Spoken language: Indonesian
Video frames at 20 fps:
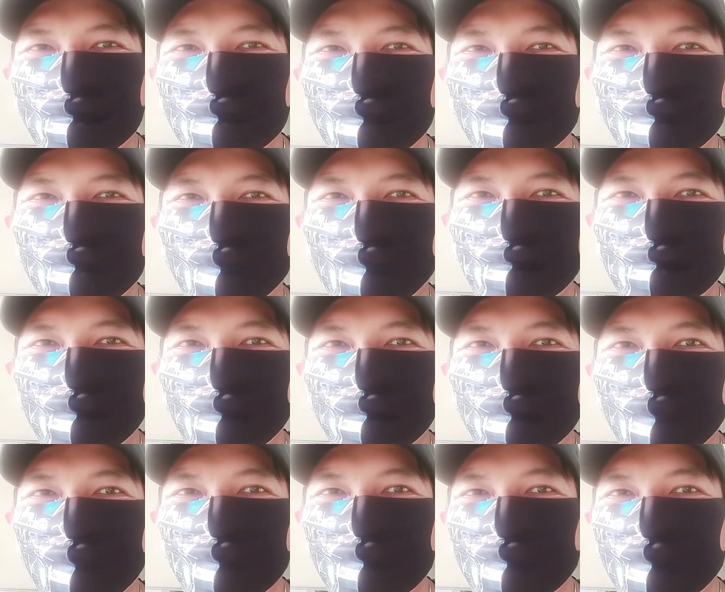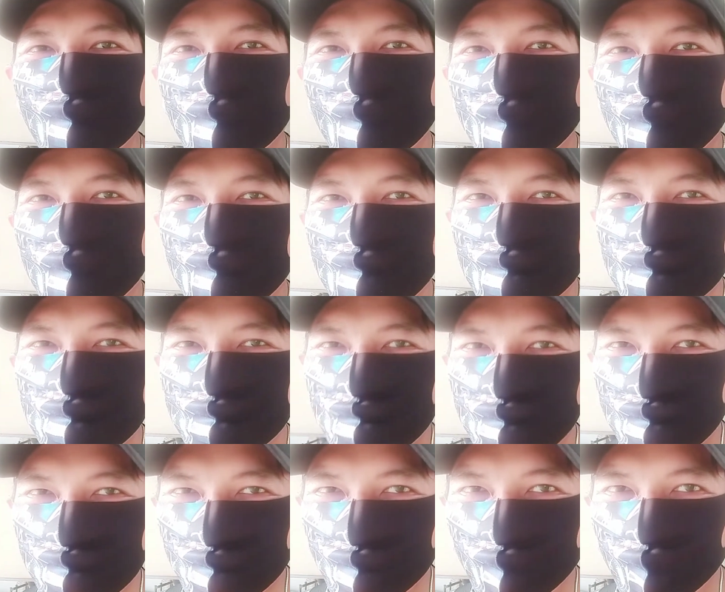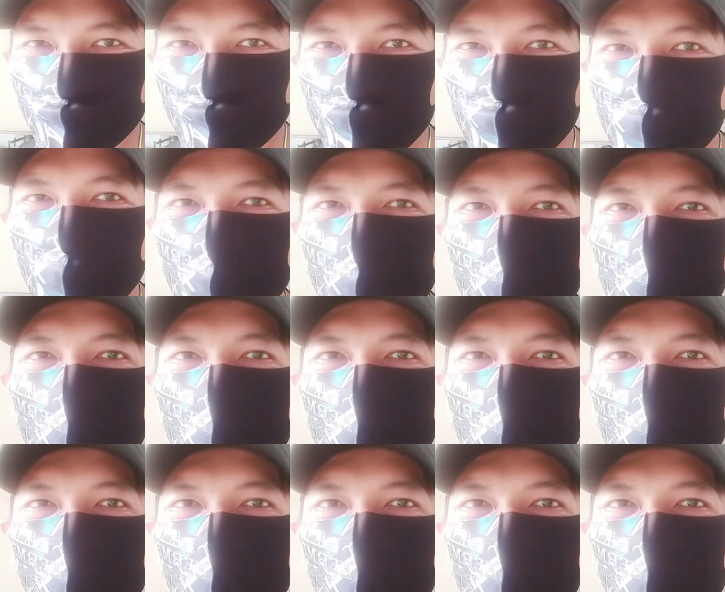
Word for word: gitu aja friends ya ada